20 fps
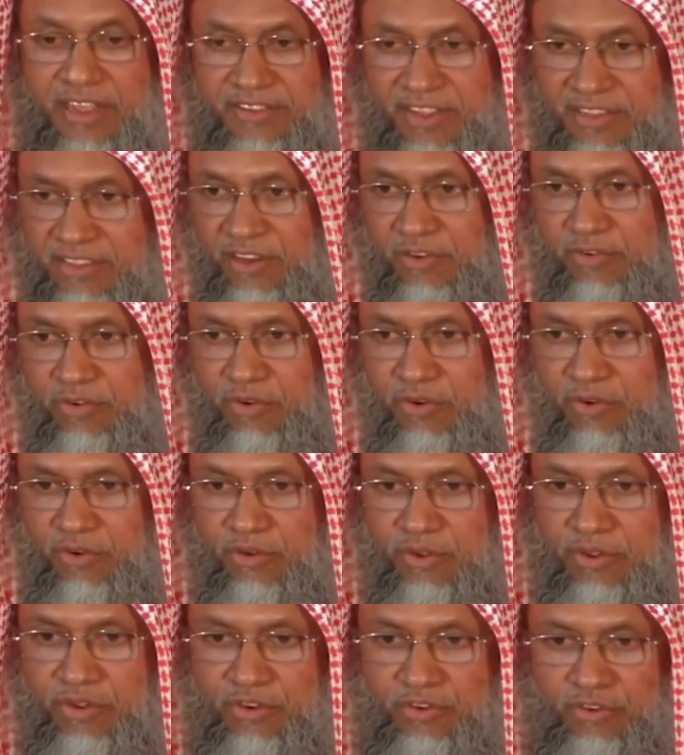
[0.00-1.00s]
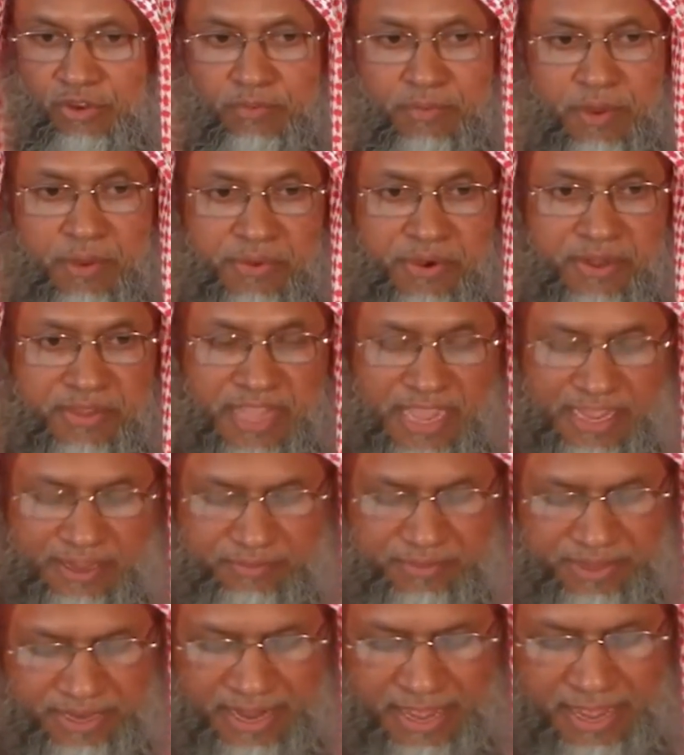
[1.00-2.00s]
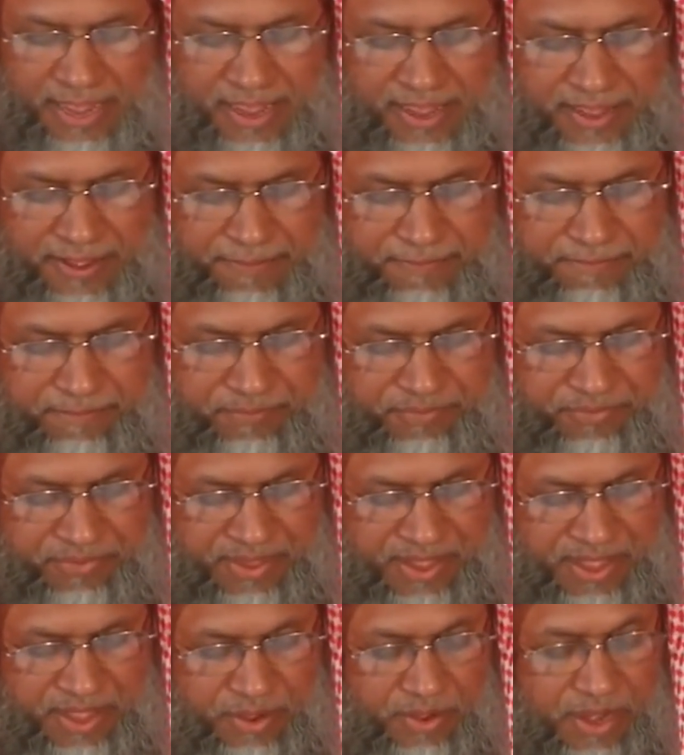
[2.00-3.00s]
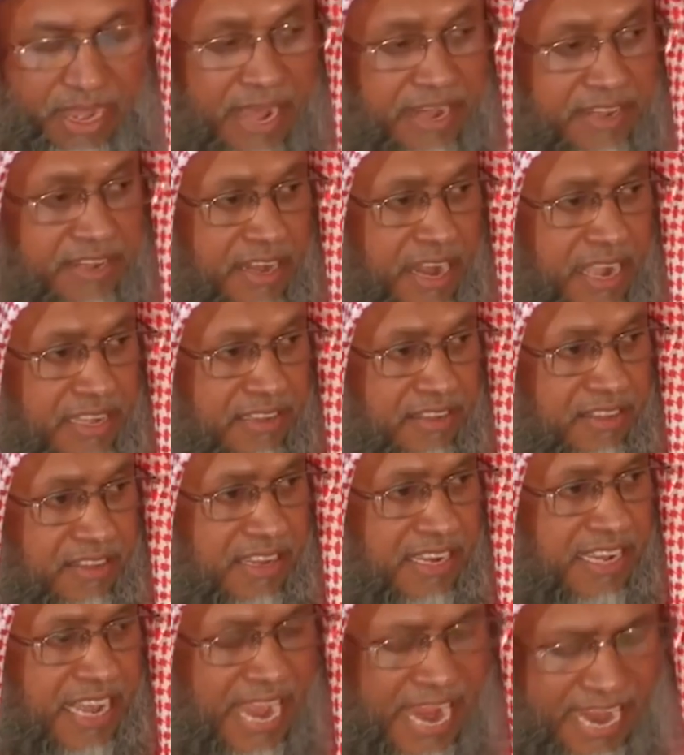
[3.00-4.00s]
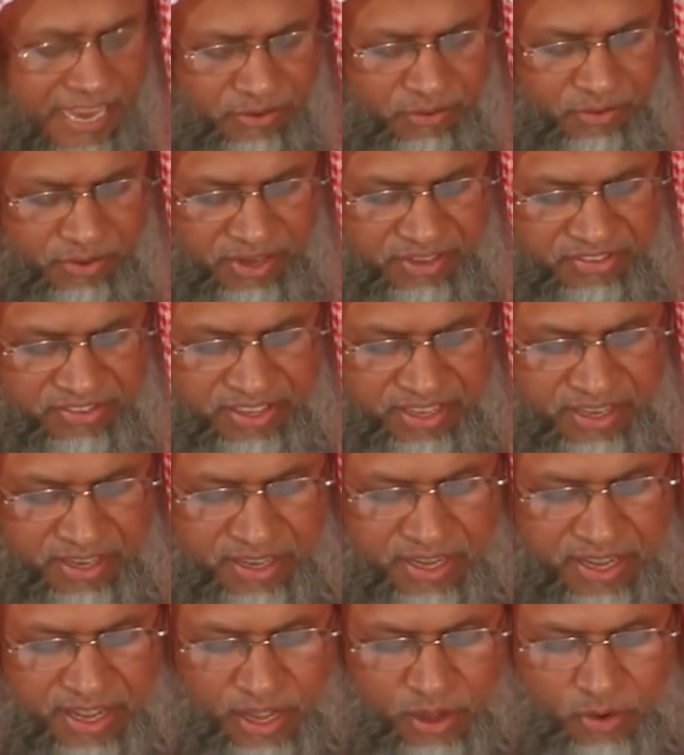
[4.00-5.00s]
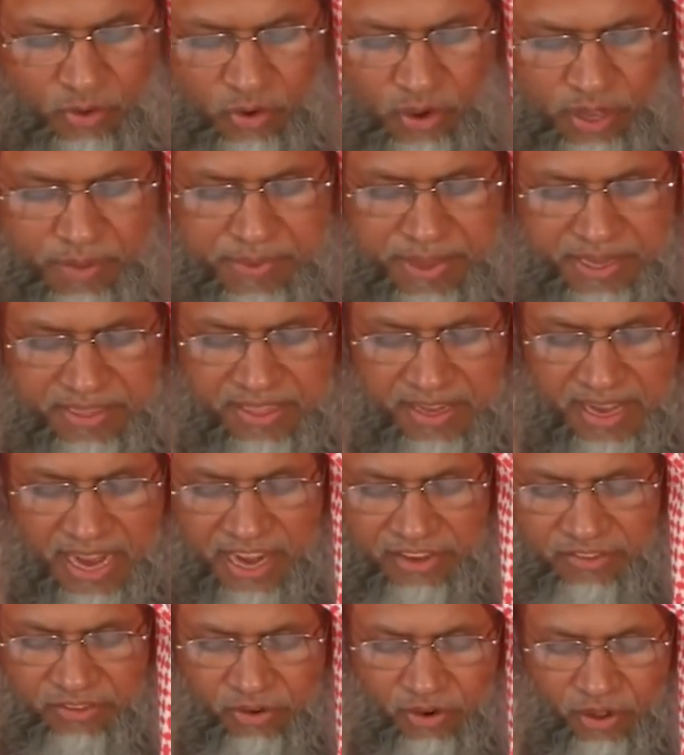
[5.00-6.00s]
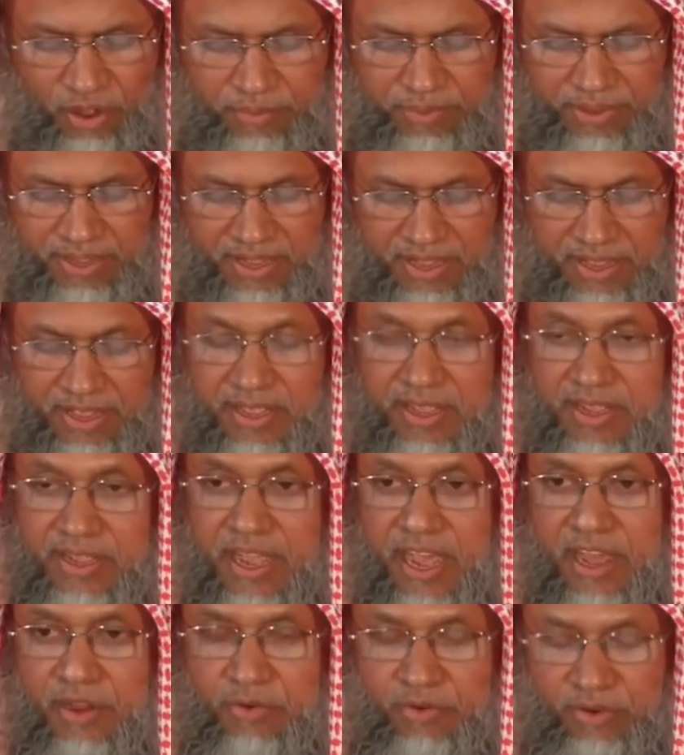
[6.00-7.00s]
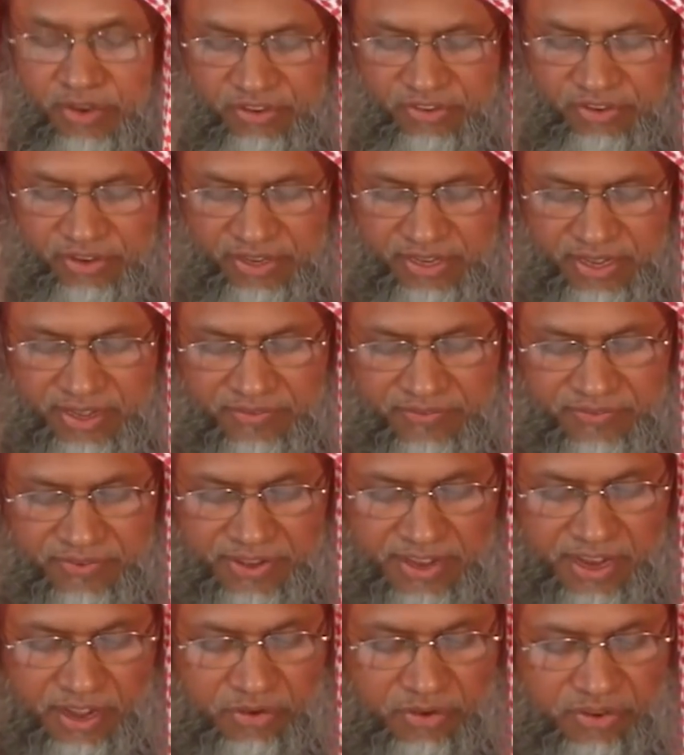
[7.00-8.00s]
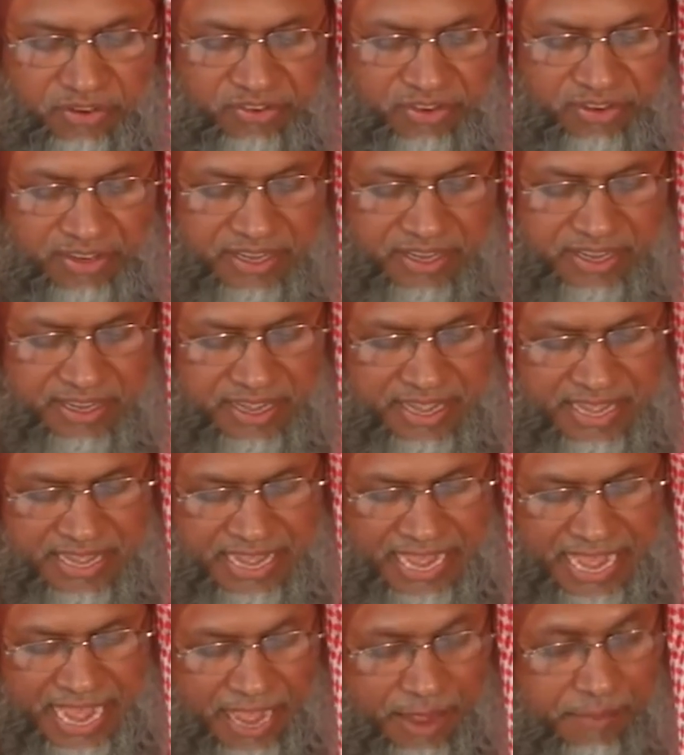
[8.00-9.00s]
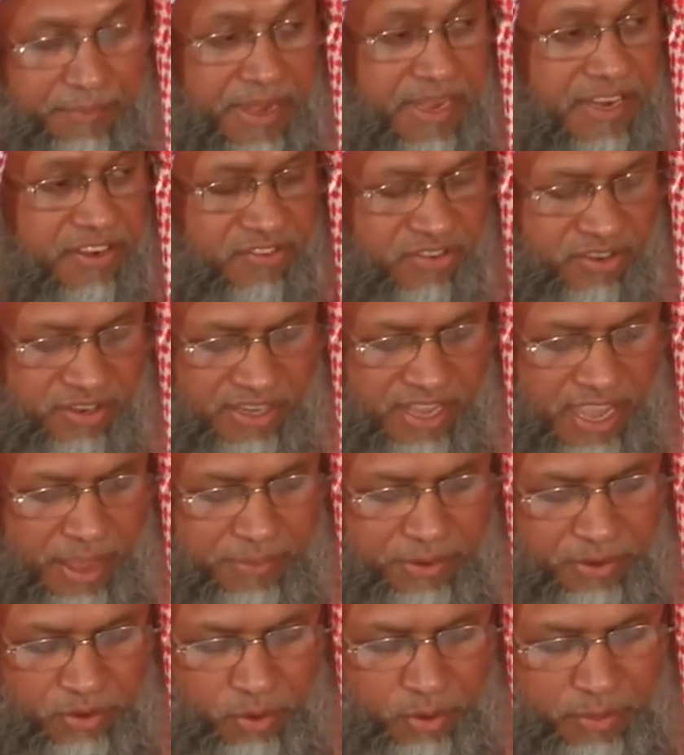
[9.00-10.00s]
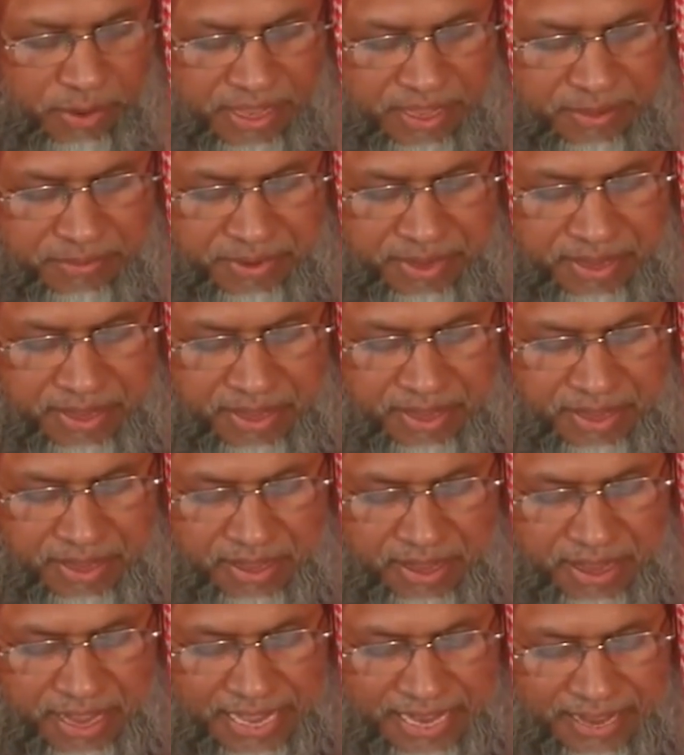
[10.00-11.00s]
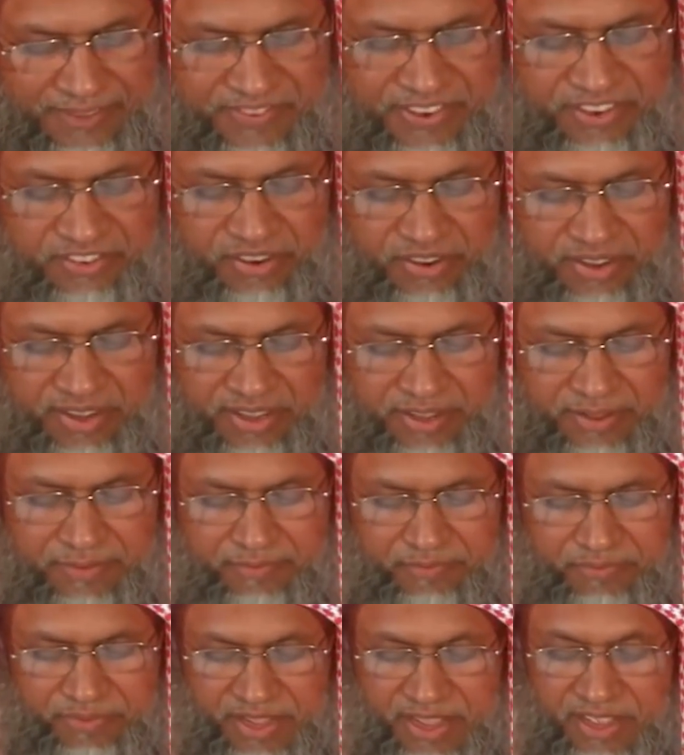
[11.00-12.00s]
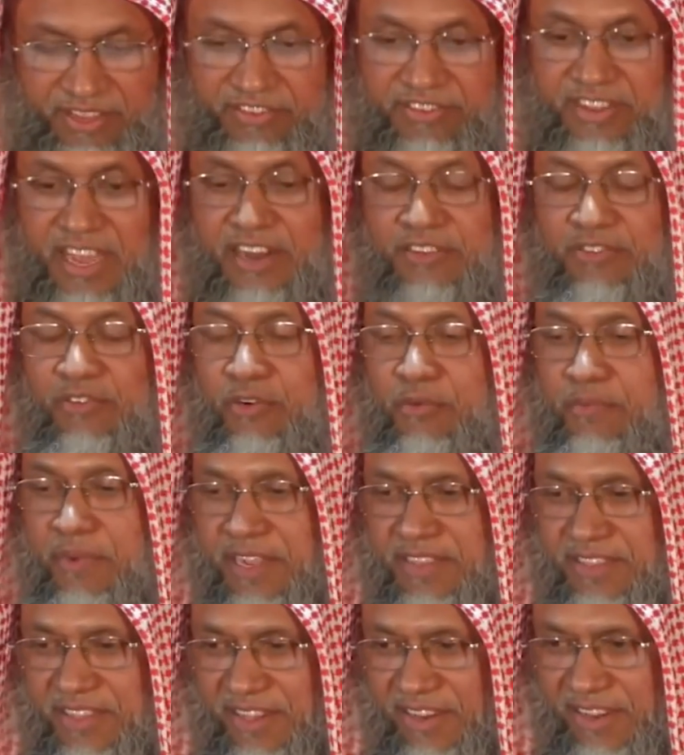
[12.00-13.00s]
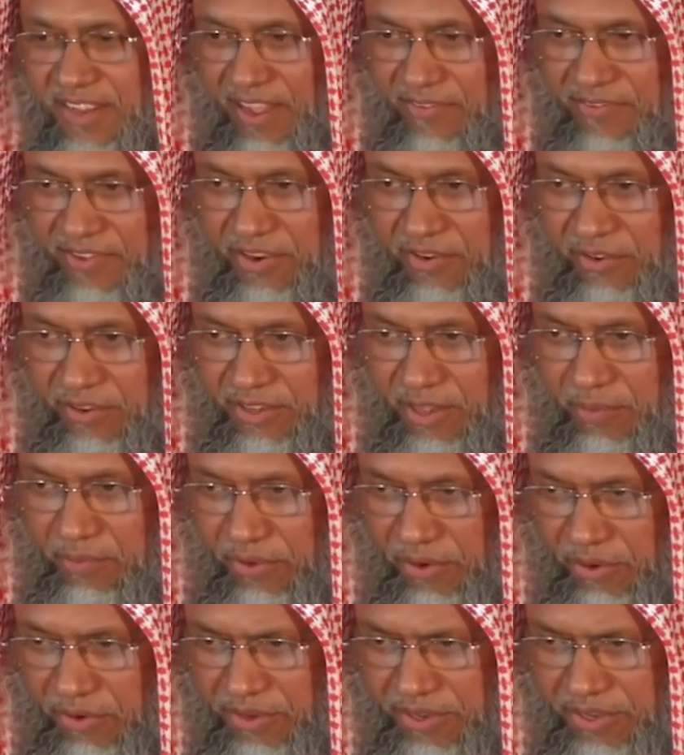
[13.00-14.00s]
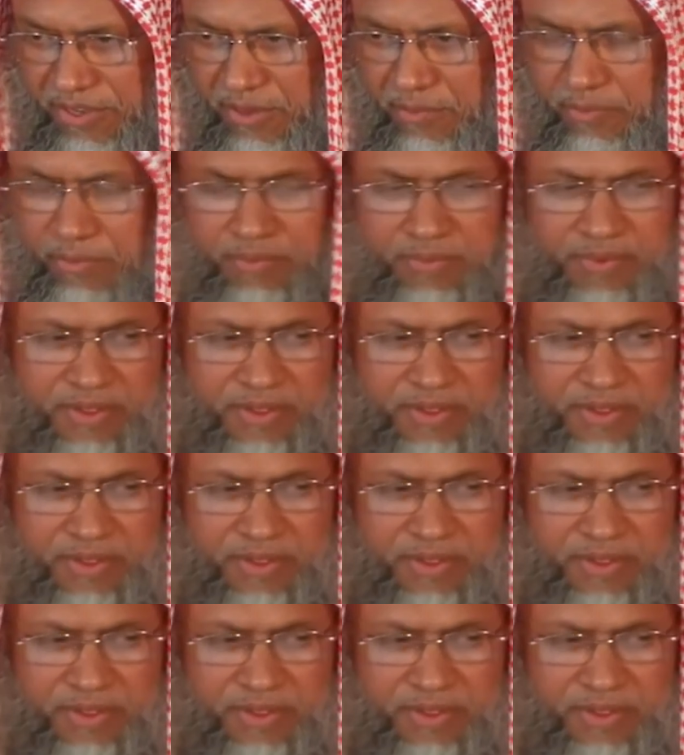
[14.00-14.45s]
নাজাতের কোনো সম্ভাবনা থাকবে না আর কি হাদিসে তিনি অ্যাড করেছেন ওই ব্যক্তির হাসর হবে কারুনের সঙ্গে ফেরাউনের সঙ্গে হামানের সঙ্গে এবং উবাই ইবনে খালাফের সঙ্গে চারজন ব্যক্তির কাফের কথা বলা হয়েছে